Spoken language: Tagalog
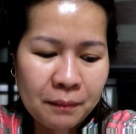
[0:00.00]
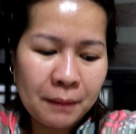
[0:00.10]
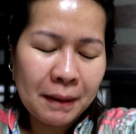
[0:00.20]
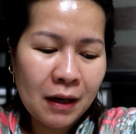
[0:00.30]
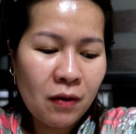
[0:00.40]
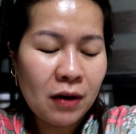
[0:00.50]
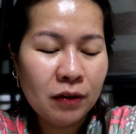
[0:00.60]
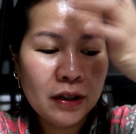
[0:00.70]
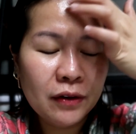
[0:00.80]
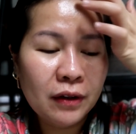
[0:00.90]
papagawa
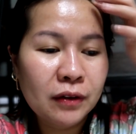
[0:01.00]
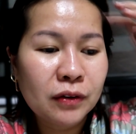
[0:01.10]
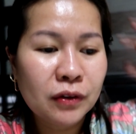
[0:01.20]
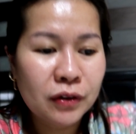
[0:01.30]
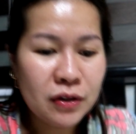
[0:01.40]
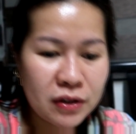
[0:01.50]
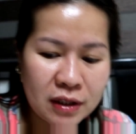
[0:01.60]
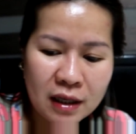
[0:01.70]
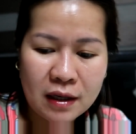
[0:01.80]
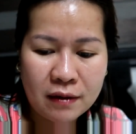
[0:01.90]
ko na yung ano doon
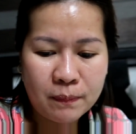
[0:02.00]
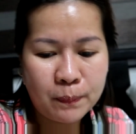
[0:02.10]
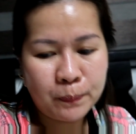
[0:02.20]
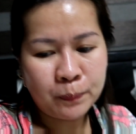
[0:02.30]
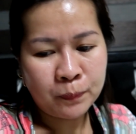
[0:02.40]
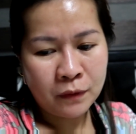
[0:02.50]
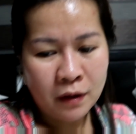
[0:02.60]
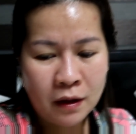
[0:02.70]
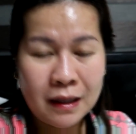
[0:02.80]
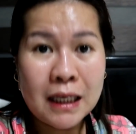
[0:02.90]
sa
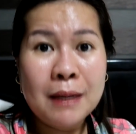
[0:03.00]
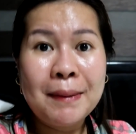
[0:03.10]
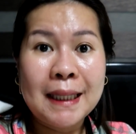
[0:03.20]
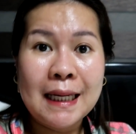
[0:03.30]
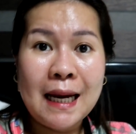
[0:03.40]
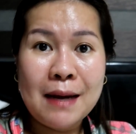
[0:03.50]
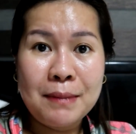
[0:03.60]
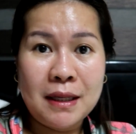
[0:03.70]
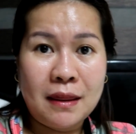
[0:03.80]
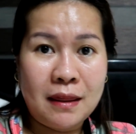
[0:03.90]
lilipatan
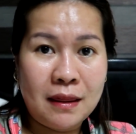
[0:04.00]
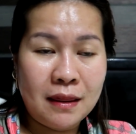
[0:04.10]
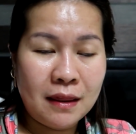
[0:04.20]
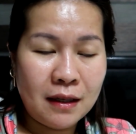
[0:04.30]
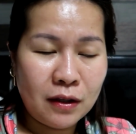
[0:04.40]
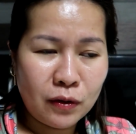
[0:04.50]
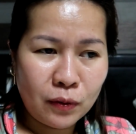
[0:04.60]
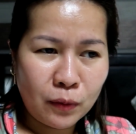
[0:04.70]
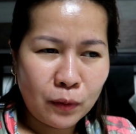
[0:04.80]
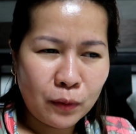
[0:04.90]
namin.
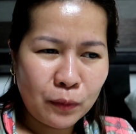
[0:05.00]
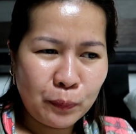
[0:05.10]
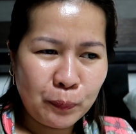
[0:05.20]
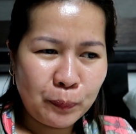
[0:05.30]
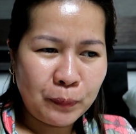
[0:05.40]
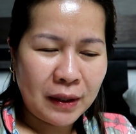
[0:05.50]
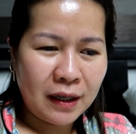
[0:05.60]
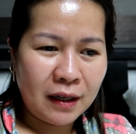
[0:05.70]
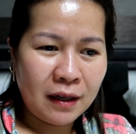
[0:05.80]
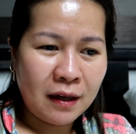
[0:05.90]
Yung
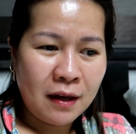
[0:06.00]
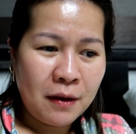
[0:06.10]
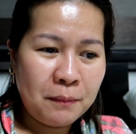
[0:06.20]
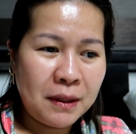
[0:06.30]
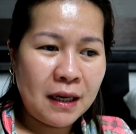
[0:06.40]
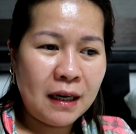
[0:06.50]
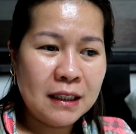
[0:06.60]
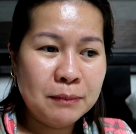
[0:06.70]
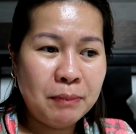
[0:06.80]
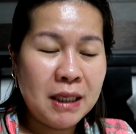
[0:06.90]
parang
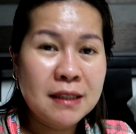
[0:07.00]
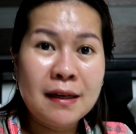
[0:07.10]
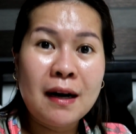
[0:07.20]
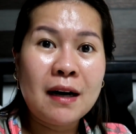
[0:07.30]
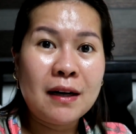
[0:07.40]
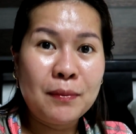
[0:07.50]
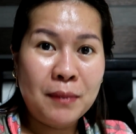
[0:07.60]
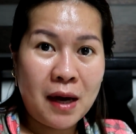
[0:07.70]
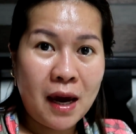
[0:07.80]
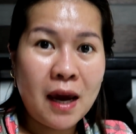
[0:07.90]
pinaka-space ng
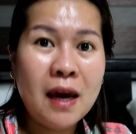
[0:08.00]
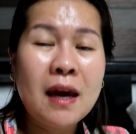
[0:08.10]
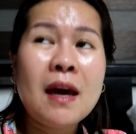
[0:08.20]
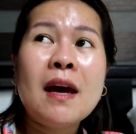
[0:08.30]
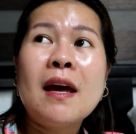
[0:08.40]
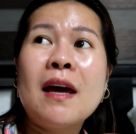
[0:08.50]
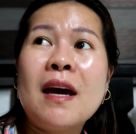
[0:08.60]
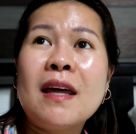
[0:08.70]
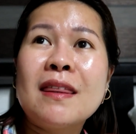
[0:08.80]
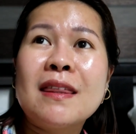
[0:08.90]
RMK.
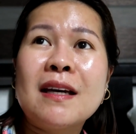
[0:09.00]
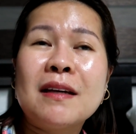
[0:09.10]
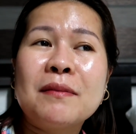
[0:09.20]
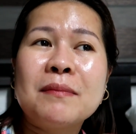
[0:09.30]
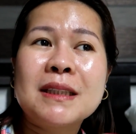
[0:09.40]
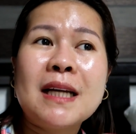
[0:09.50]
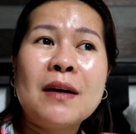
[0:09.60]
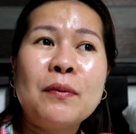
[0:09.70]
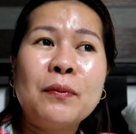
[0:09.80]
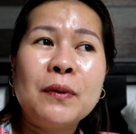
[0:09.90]
And then,
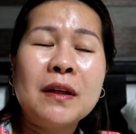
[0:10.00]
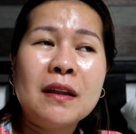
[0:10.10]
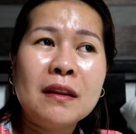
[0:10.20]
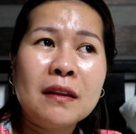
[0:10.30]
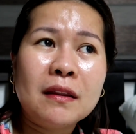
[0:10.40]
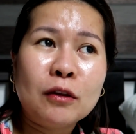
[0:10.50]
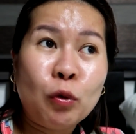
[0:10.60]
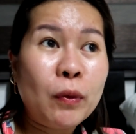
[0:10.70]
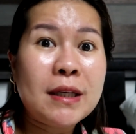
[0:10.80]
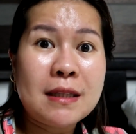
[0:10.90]
basta, within
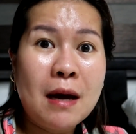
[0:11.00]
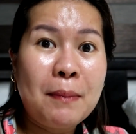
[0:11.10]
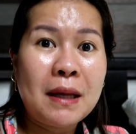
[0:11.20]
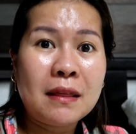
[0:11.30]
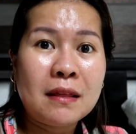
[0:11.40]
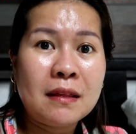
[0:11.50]
2 weeks dapat,